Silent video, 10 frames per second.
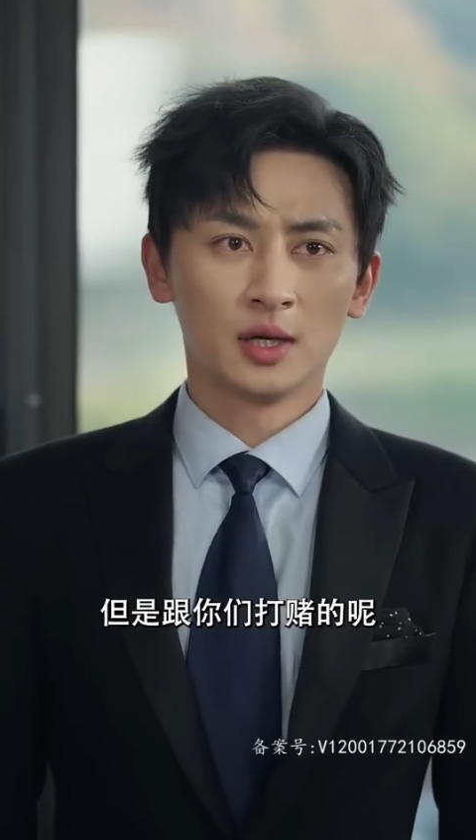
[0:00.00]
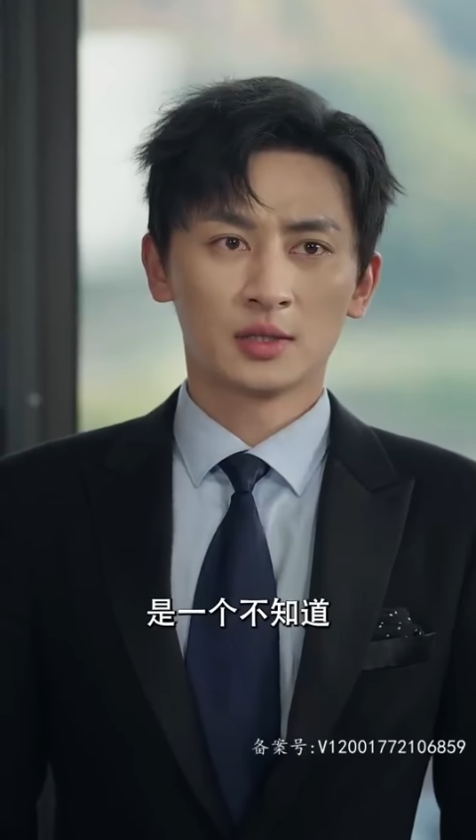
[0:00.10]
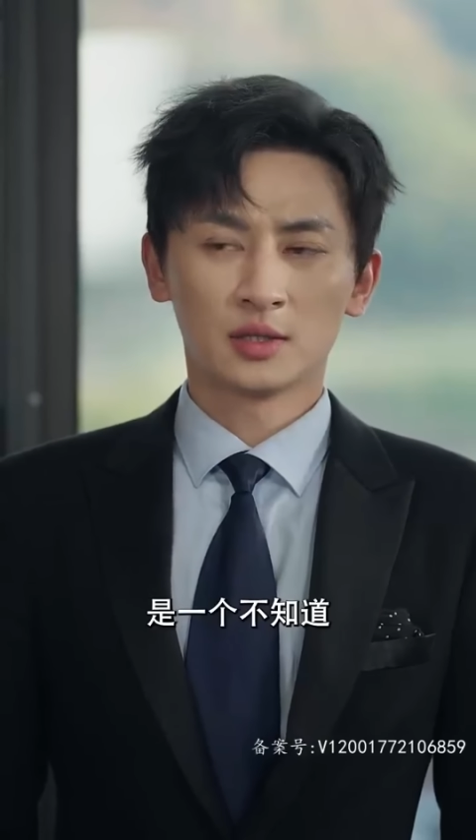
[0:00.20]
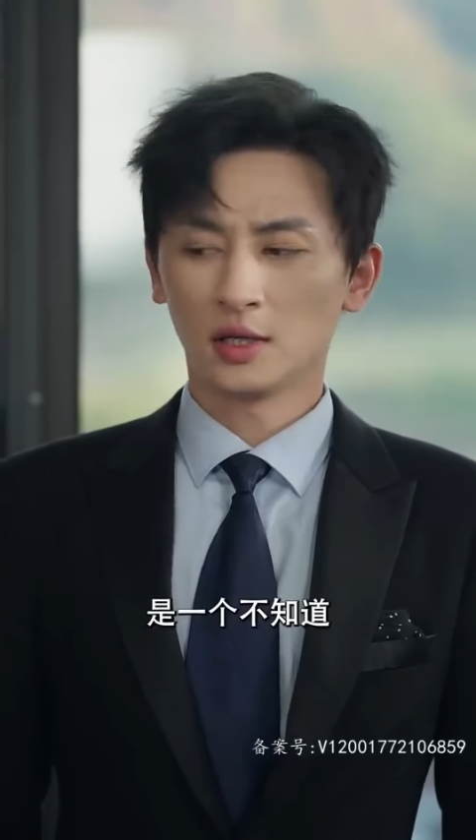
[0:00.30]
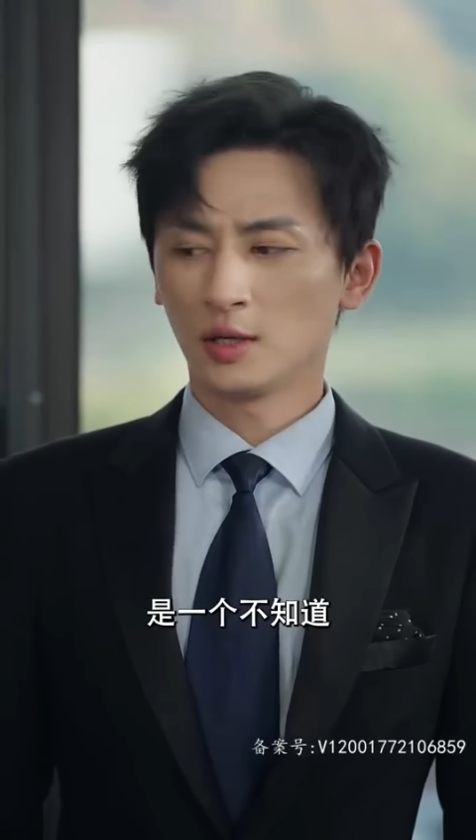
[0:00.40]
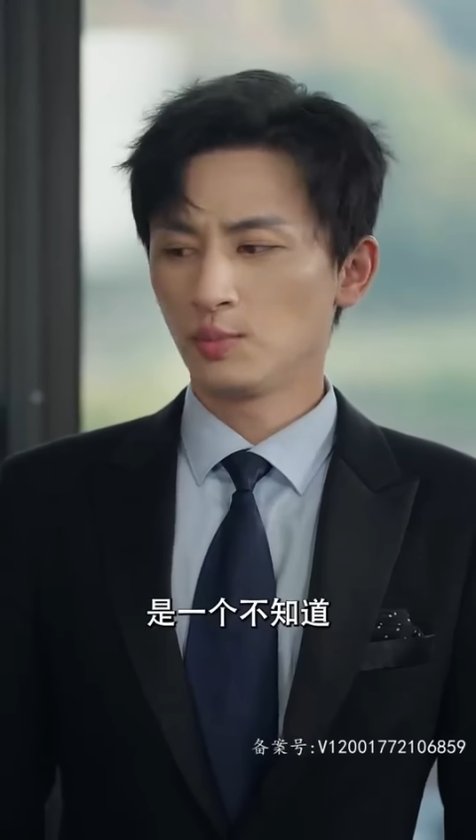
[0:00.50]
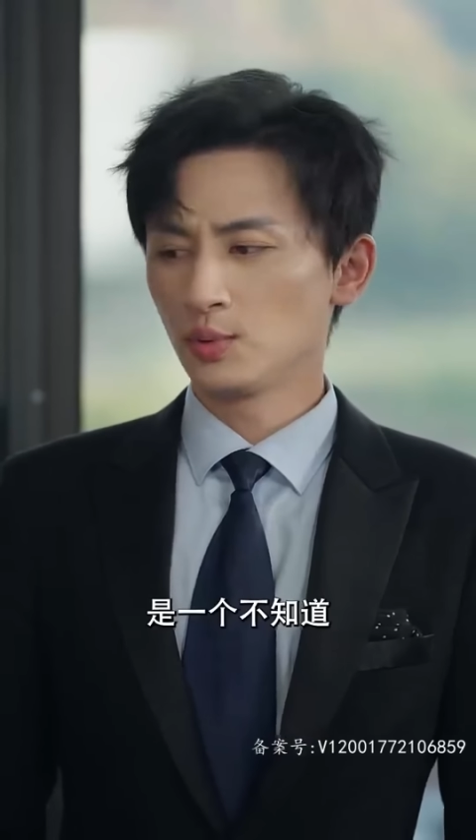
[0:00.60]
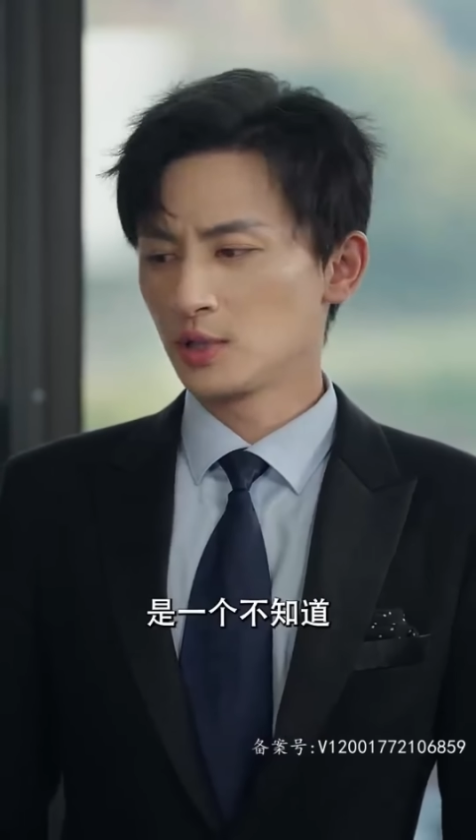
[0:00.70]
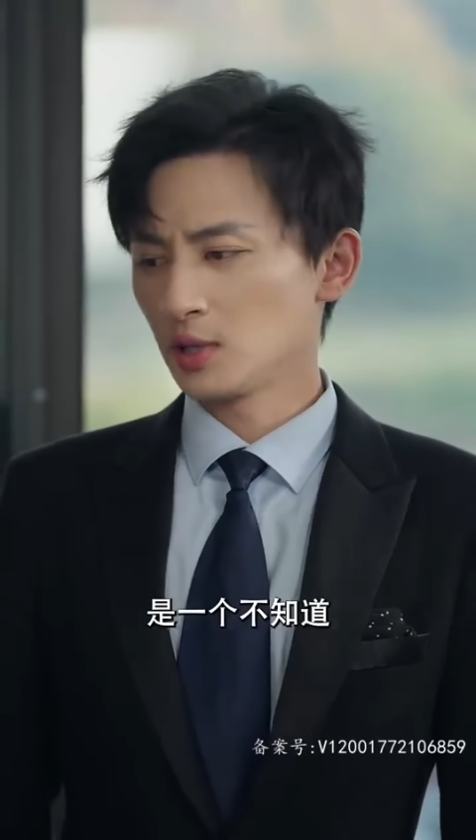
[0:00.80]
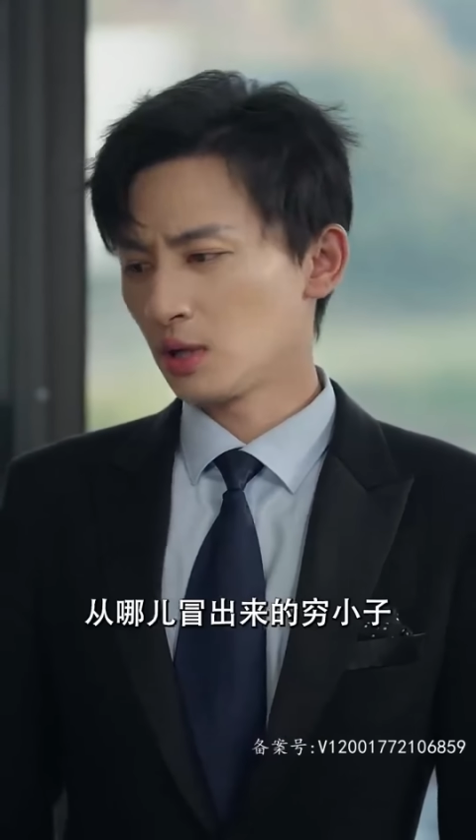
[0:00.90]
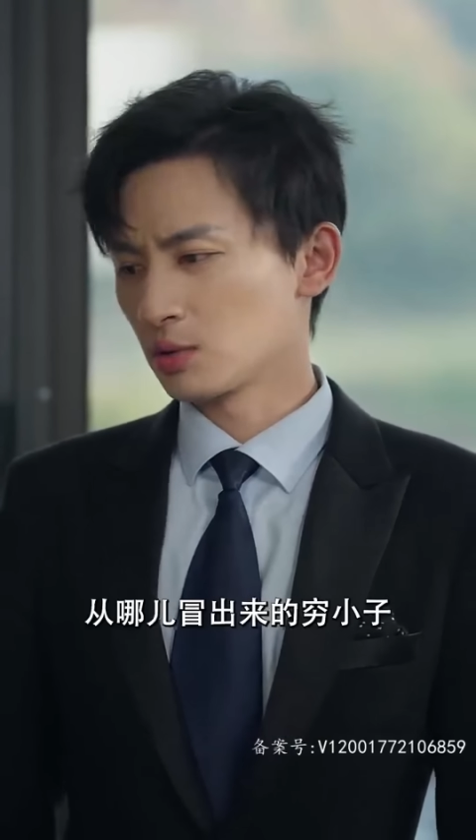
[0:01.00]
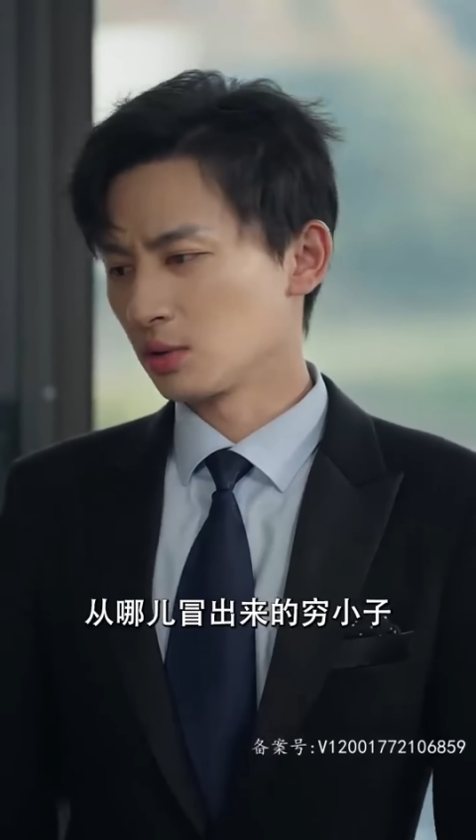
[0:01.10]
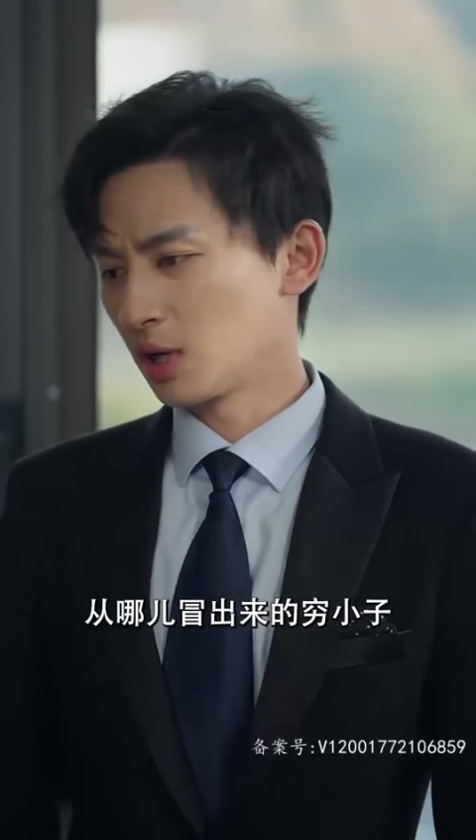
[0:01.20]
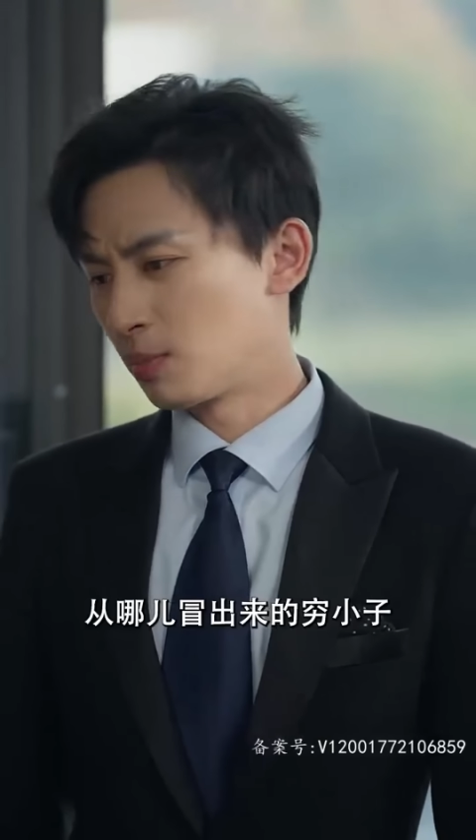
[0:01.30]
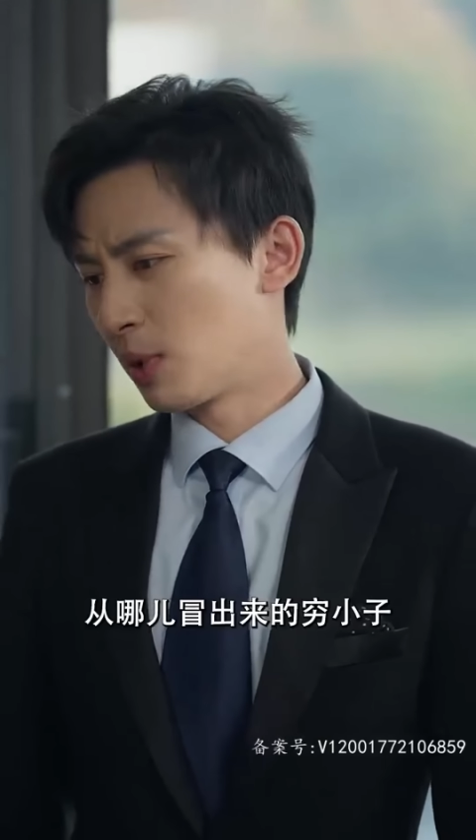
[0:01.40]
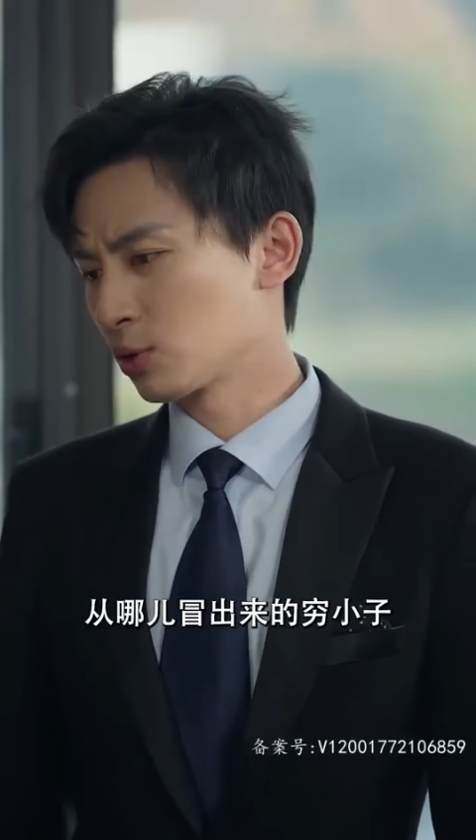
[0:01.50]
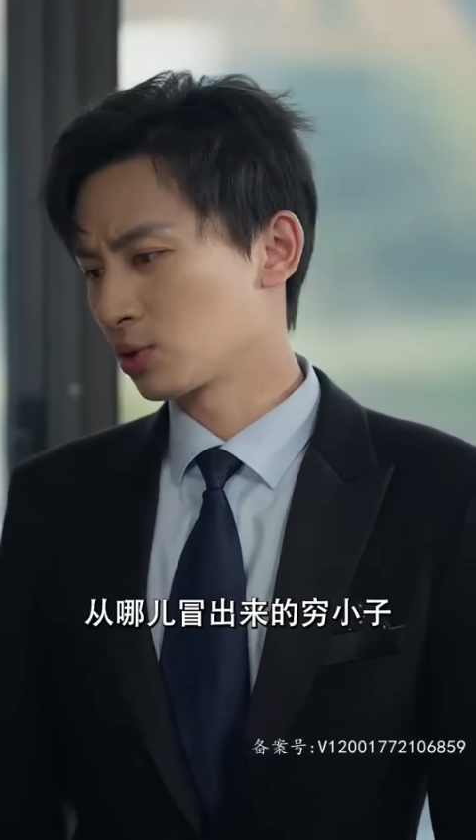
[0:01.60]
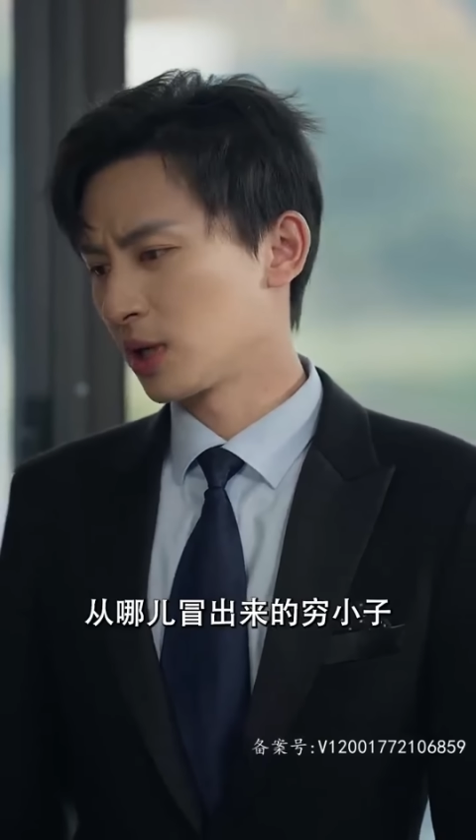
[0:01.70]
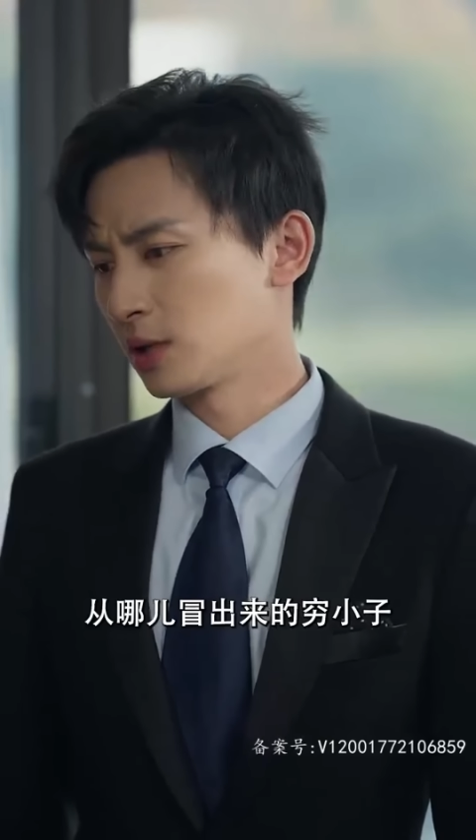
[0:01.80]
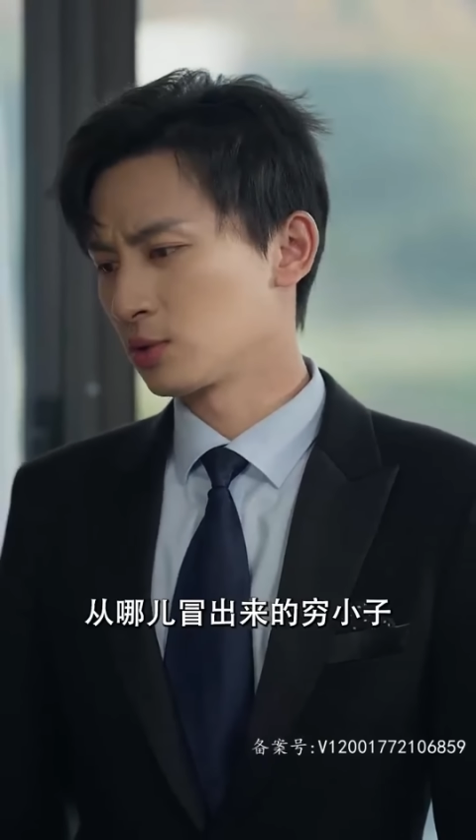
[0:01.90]
是一个不知道从哪儿冒出
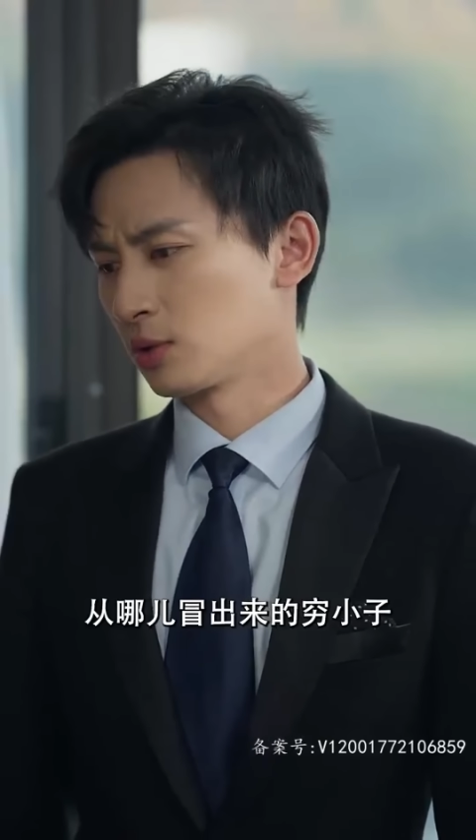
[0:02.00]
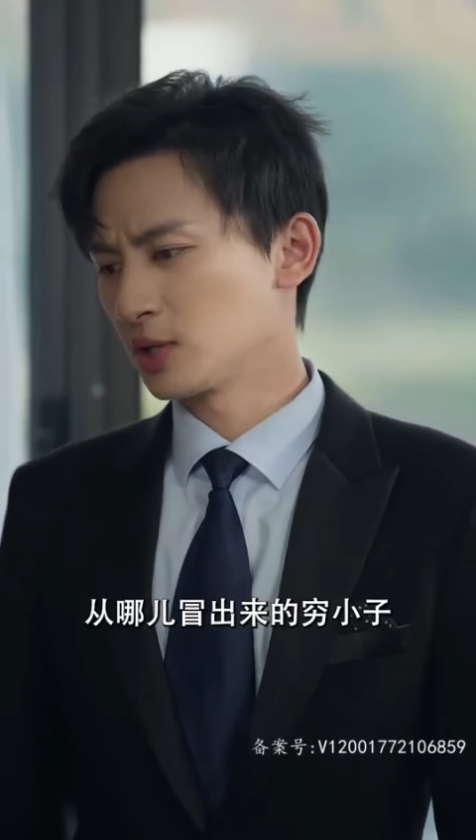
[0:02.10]
来的穷